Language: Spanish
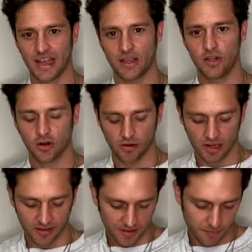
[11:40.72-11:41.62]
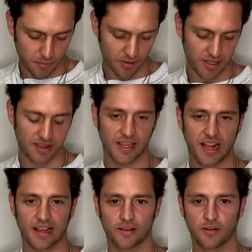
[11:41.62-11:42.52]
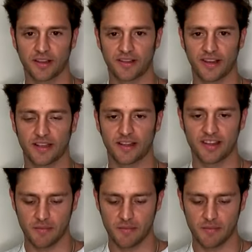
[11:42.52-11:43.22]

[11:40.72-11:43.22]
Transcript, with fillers: Yo creo que es importante que hagas lo que sientes